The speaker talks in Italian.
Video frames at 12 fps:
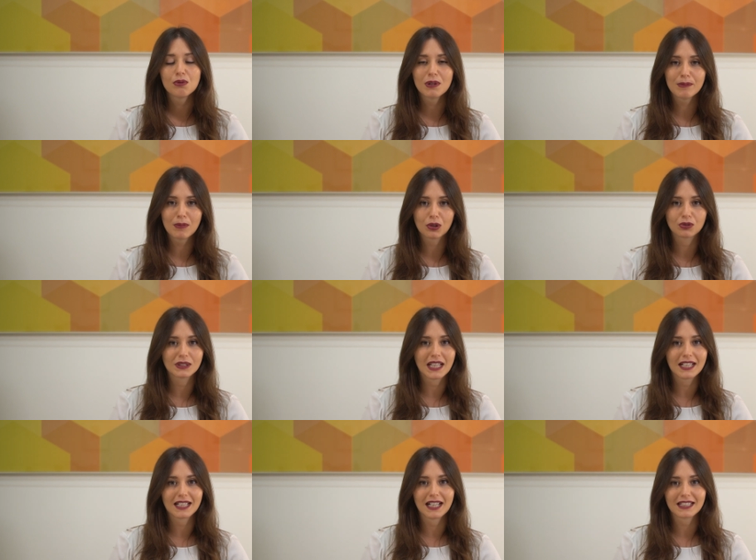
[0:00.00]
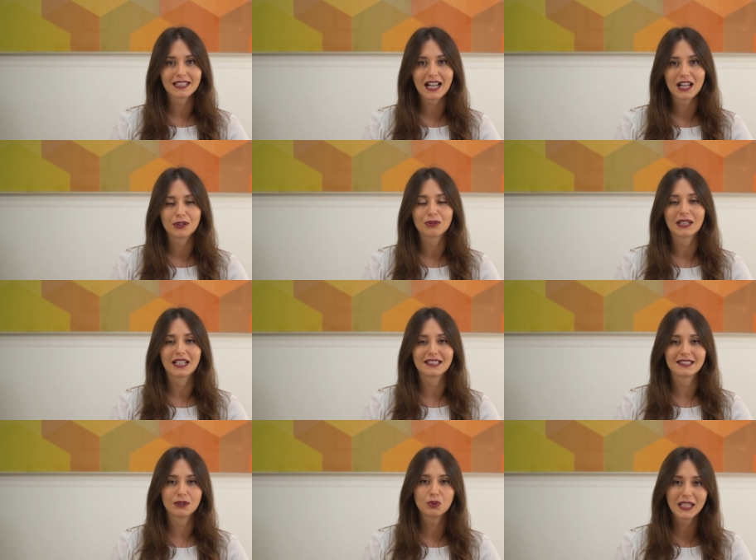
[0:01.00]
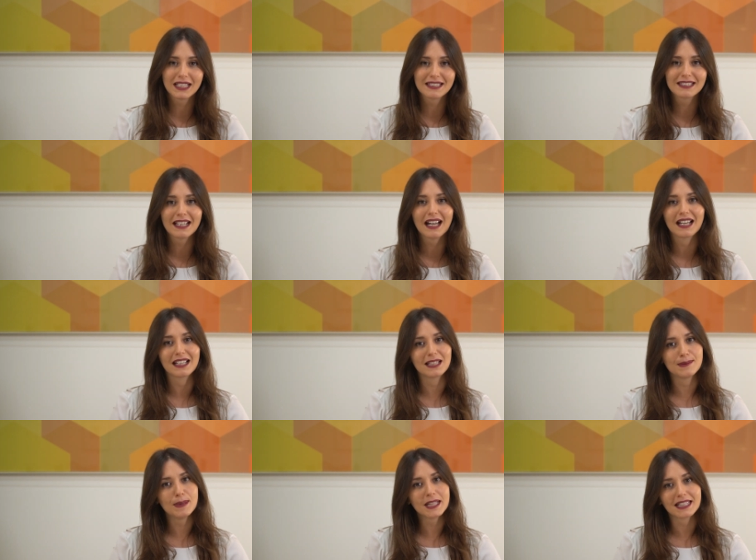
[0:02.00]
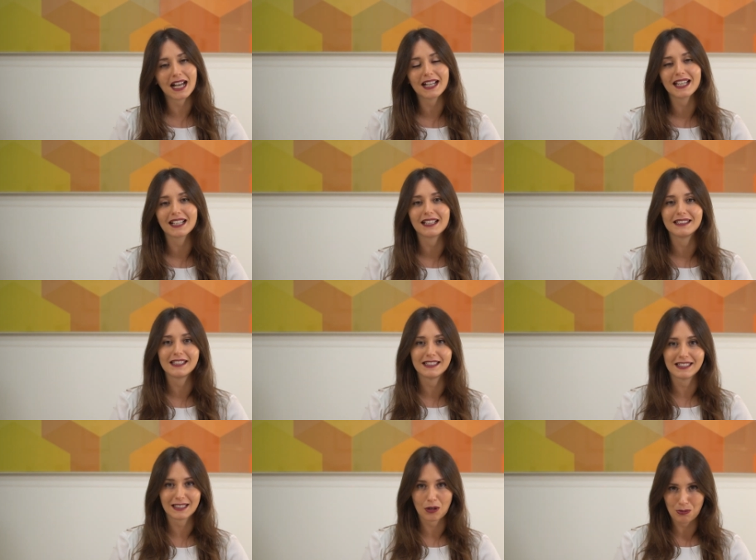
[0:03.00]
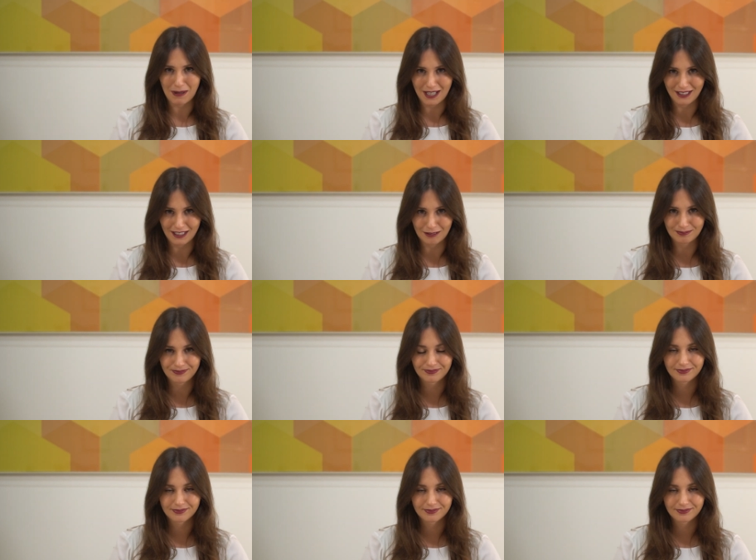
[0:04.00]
o in modo da recare danno alla sicurezza, alla libertà e alla dignità umana.